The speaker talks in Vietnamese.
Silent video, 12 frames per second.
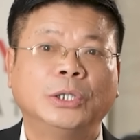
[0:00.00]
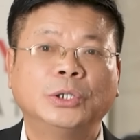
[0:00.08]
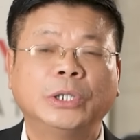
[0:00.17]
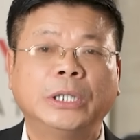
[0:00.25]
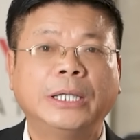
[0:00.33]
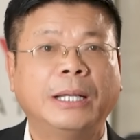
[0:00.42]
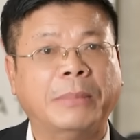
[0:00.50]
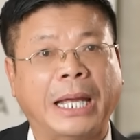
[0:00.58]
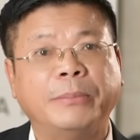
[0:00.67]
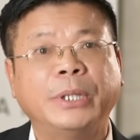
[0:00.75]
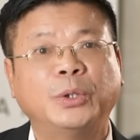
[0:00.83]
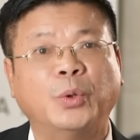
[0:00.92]
Cho nên là
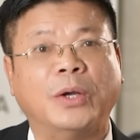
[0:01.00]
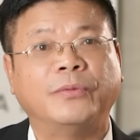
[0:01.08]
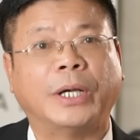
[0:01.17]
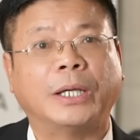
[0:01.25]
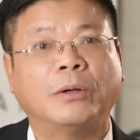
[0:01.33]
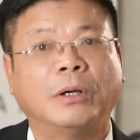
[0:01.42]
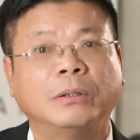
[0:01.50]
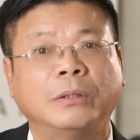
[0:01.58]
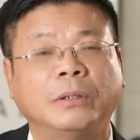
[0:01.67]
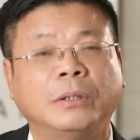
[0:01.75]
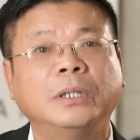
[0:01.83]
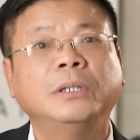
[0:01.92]
bảy mươi tuổi phải
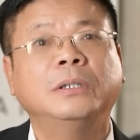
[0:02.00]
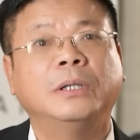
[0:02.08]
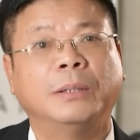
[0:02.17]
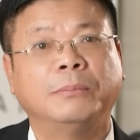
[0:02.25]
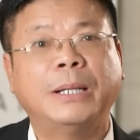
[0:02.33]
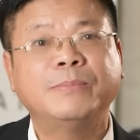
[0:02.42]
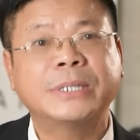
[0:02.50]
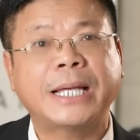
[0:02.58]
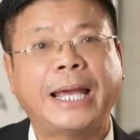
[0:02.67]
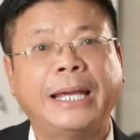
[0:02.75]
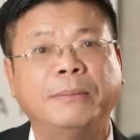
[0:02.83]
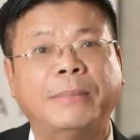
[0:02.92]
còn đứng đường bơm
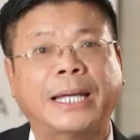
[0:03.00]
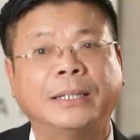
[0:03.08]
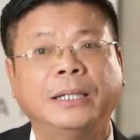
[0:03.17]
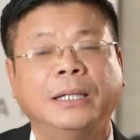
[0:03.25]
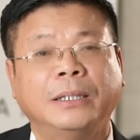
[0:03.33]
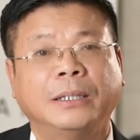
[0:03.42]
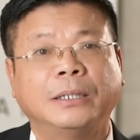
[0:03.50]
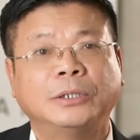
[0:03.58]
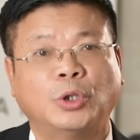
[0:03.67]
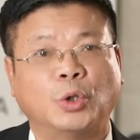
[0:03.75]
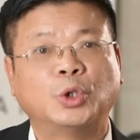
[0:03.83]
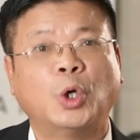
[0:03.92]
xe, bán
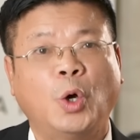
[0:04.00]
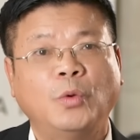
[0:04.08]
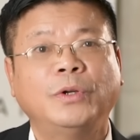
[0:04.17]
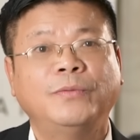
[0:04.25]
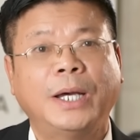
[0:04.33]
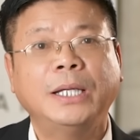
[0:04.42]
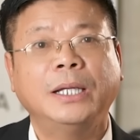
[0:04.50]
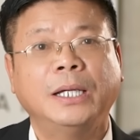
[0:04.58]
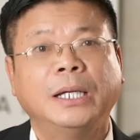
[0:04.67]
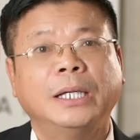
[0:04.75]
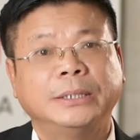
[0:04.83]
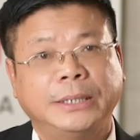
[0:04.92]
sổ số vân vân.
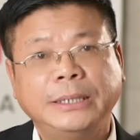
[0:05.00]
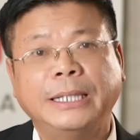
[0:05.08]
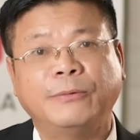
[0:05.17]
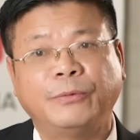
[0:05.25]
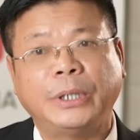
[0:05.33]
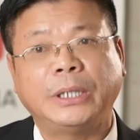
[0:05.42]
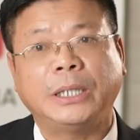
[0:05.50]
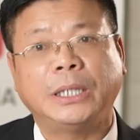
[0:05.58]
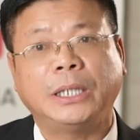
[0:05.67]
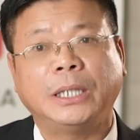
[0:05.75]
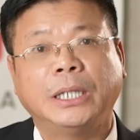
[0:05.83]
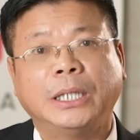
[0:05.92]
Chính là
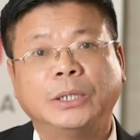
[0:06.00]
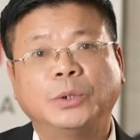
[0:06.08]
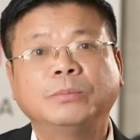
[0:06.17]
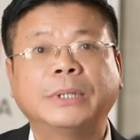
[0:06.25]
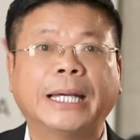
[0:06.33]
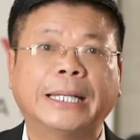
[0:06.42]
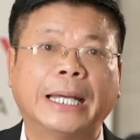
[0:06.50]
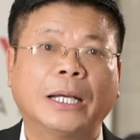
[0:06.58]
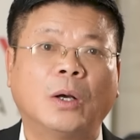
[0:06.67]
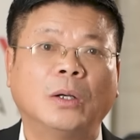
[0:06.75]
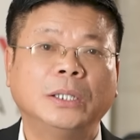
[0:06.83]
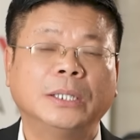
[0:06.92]
vì chúng ta đã
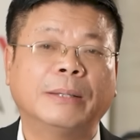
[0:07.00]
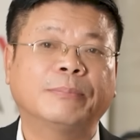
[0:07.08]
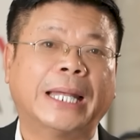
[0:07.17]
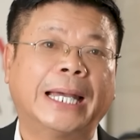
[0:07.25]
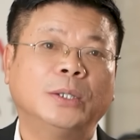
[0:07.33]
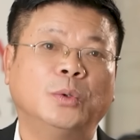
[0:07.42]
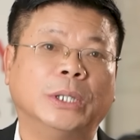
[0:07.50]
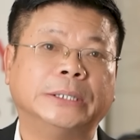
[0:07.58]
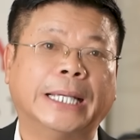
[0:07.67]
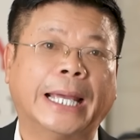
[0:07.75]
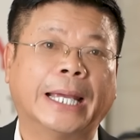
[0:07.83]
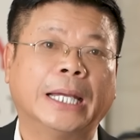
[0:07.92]
có những năm tháng tuổi
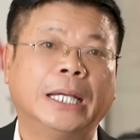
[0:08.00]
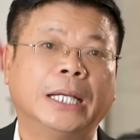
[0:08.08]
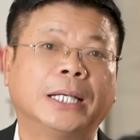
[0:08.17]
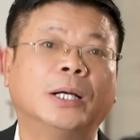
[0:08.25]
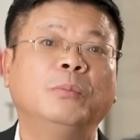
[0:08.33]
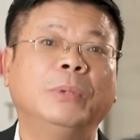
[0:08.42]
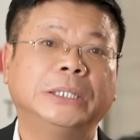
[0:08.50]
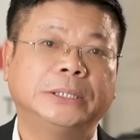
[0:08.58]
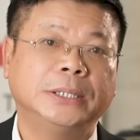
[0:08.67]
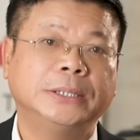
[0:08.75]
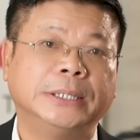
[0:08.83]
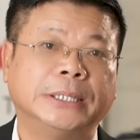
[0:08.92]
trẻ không biết
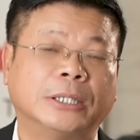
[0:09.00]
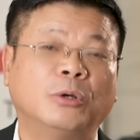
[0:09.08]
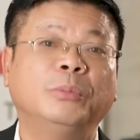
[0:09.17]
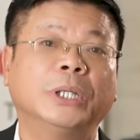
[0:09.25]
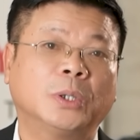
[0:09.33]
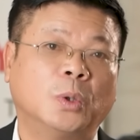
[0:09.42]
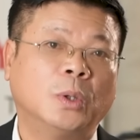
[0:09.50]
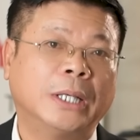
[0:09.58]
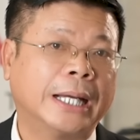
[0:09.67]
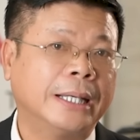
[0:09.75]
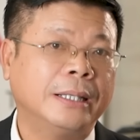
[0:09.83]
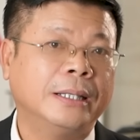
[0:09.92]
giữ gìn, không biết cố
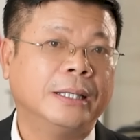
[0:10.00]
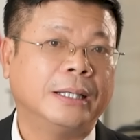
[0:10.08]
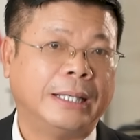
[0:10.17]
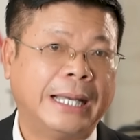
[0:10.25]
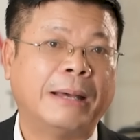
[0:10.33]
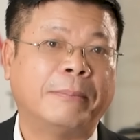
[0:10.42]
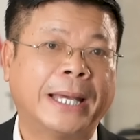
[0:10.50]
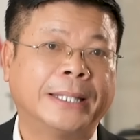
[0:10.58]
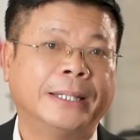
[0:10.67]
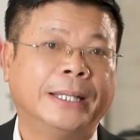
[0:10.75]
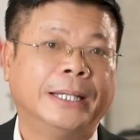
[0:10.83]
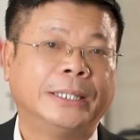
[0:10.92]
gắng làm
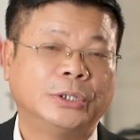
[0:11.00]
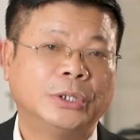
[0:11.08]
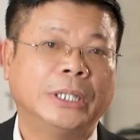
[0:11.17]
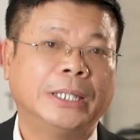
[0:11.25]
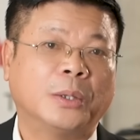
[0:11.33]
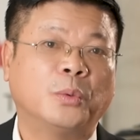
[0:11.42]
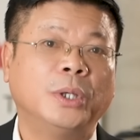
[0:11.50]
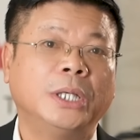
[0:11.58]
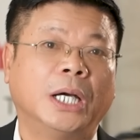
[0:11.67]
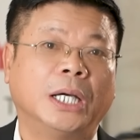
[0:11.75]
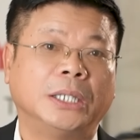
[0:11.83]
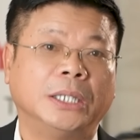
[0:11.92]
ăn, cho nên là cuối
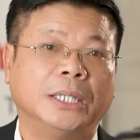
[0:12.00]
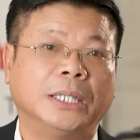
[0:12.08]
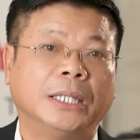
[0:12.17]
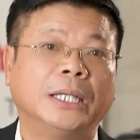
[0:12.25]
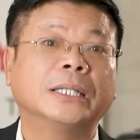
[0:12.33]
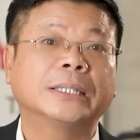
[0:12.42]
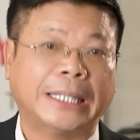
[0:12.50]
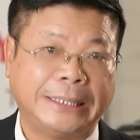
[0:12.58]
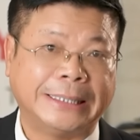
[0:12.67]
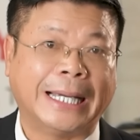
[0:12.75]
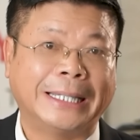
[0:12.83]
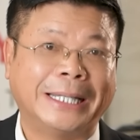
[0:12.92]
đời thì tay
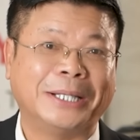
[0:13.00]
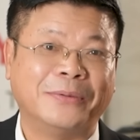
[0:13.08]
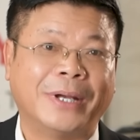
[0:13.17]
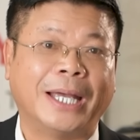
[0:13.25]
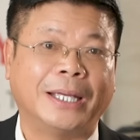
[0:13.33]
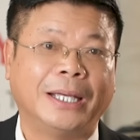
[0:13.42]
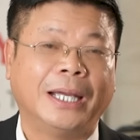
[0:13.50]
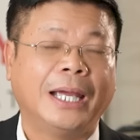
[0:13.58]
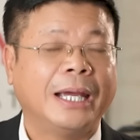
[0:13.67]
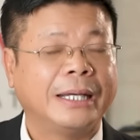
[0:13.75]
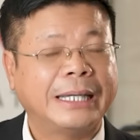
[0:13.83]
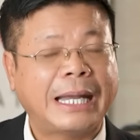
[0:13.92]
trắng là như vậy.
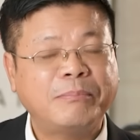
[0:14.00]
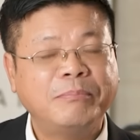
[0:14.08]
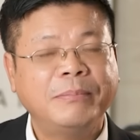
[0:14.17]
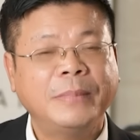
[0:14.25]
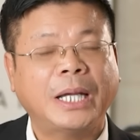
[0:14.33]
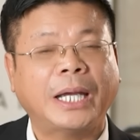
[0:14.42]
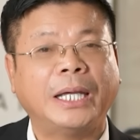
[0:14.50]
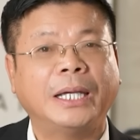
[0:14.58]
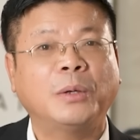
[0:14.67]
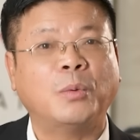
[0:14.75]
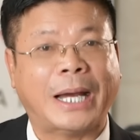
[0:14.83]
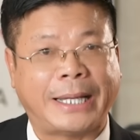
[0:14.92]
Năm
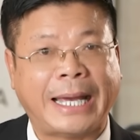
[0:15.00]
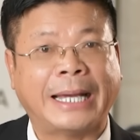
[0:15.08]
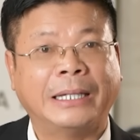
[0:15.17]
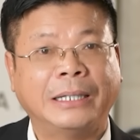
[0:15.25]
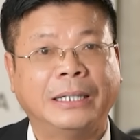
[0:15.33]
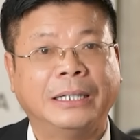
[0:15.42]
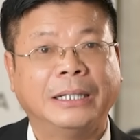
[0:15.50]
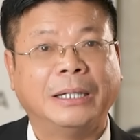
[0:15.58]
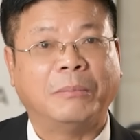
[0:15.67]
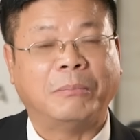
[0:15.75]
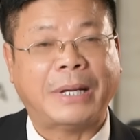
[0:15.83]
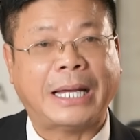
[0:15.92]
cái quả đắng
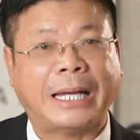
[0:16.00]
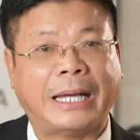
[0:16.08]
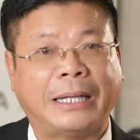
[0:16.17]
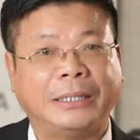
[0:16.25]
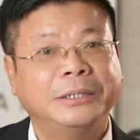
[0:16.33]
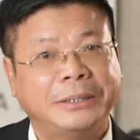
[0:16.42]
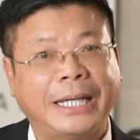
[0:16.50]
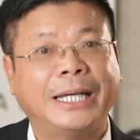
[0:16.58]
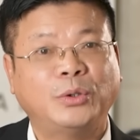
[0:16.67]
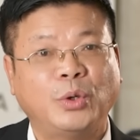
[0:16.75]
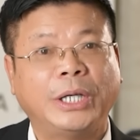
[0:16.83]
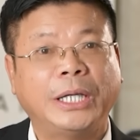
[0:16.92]
mà như
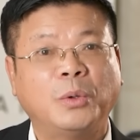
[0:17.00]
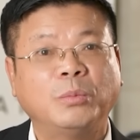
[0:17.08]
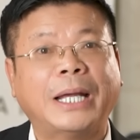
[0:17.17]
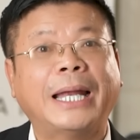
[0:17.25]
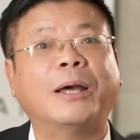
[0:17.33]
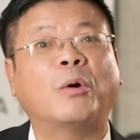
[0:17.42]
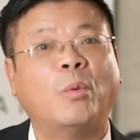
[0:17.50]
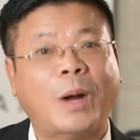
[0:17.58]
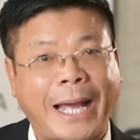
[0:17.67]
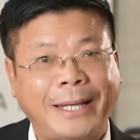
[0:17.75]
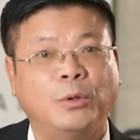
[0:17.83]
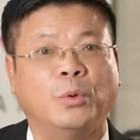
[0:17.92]
thế tôi nghĩ cũng đã là
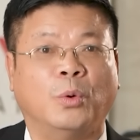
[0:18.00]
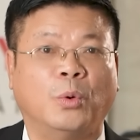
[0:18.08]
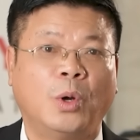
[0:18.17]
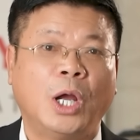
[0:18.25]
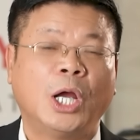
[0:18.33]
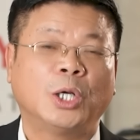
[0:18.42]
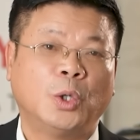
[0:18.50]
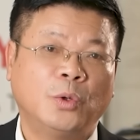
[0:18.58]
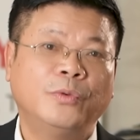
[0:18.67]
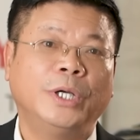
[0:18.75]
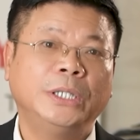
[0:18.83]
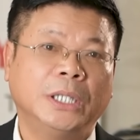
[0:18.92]
quá đủ đối
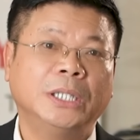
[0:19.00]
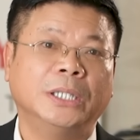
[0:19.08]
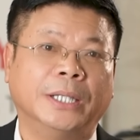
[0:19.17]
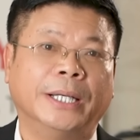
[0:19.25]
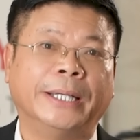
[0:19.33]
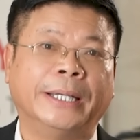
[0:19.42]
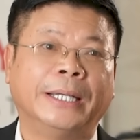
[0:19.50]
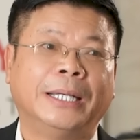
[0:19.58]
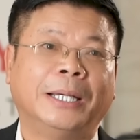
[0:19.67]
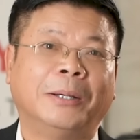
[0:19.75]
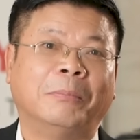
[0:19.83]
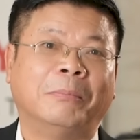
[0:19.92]
với những người
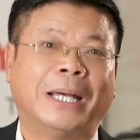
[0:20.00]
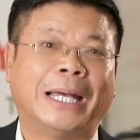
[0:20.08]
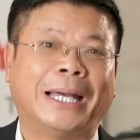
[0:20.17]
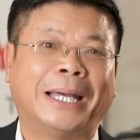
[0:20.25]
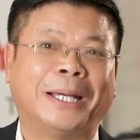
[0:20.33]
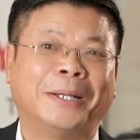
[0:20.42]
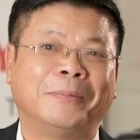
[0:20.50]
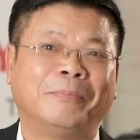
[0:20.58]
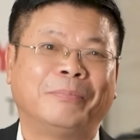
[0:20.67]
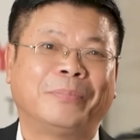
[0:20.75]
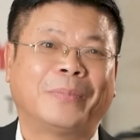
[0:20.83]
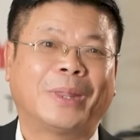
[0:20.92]
mà
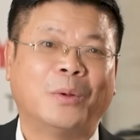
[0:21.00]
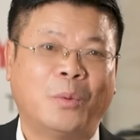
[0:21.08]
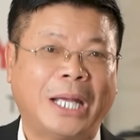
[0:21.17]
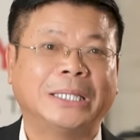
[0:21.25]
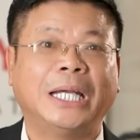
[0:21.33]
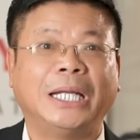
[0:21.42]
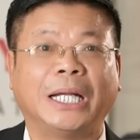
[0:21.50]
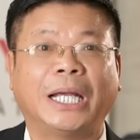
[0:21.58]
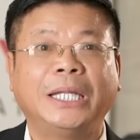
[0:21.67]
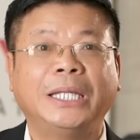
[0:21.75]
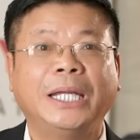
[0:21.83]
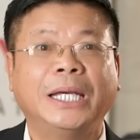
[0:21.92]
ngoại tình
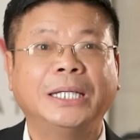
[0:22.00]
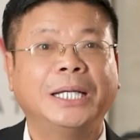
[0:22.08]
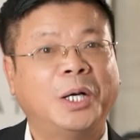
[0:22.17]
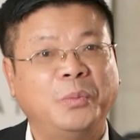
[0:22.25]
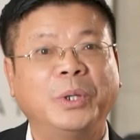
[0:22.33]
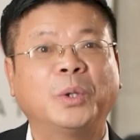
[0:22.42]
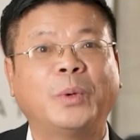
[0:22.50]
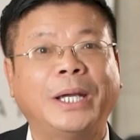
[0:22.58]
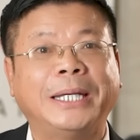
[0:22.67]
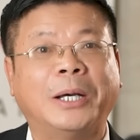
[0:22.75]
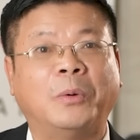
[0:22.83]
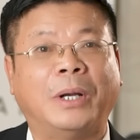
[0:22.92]
kinh niên, không biết
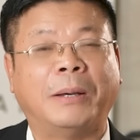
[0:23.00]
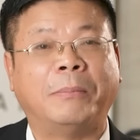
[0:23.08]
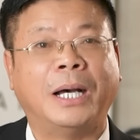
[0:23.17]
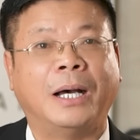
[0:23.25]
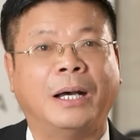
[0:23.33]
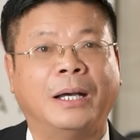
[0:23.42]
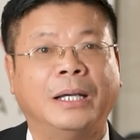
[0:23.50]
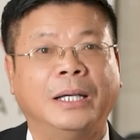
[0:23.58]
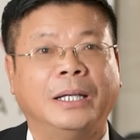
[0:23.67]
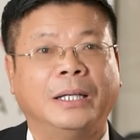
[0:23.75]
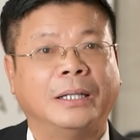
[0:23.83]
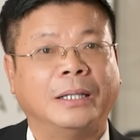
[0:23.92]
quay đầu là bờ,
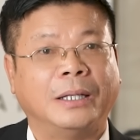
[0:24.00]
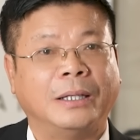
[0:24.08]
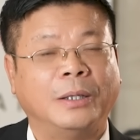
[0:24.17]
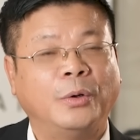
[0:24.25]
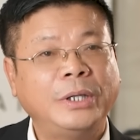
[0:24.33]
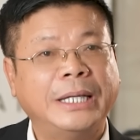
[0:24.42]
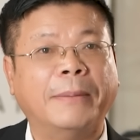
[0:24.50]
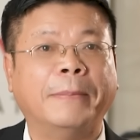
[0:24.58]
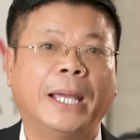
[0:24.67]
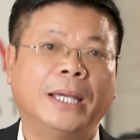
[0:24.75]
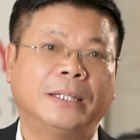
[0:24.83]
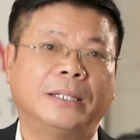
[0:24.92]
lỗi lầm
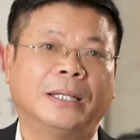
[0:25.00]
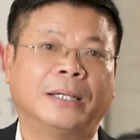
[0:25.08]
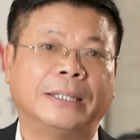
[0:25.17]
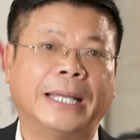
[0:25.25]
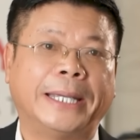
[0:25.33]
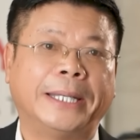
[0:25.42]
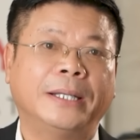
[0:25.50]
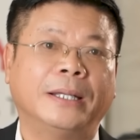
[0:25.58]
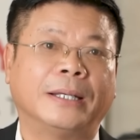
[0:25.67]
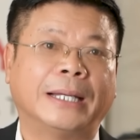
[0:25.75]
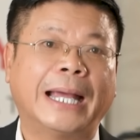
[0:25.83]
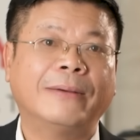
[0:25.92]
hết đợt này đến
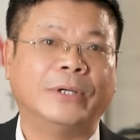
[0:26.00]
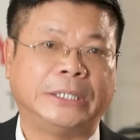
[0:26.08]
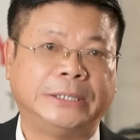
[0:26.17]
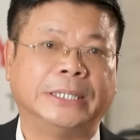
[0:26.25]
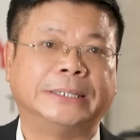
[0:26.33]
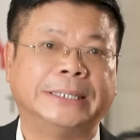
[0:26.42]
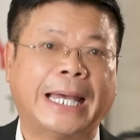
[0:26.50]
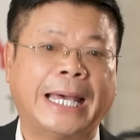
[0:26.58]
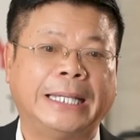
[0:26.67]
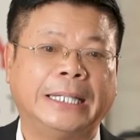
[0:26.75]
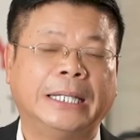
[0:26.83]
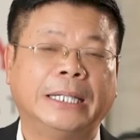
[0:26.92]
đợt khác và trượt
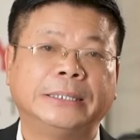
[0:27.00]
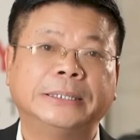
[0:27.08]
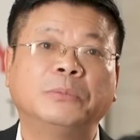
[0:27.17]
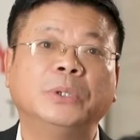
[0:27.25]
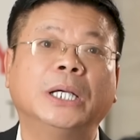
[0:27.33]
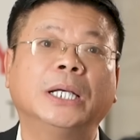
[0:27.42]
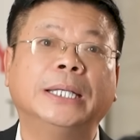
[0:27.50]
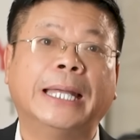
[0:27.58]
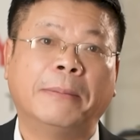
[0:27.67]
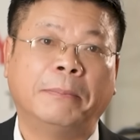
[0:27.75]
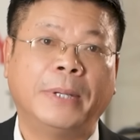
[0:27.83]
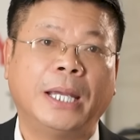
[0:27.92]
dài trong những cái
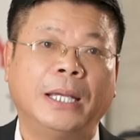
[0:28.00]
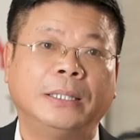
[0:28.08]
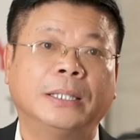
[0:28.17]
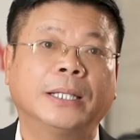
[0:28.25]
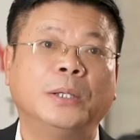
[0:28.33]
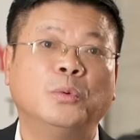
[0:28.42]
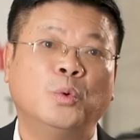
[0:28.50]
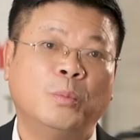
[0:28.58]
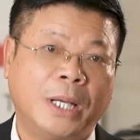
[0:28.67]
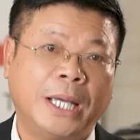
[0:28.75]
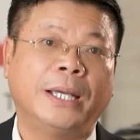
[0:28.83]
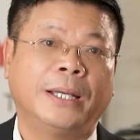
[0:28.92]
đam mê, những cái u
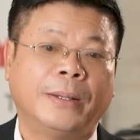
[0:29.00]
mê.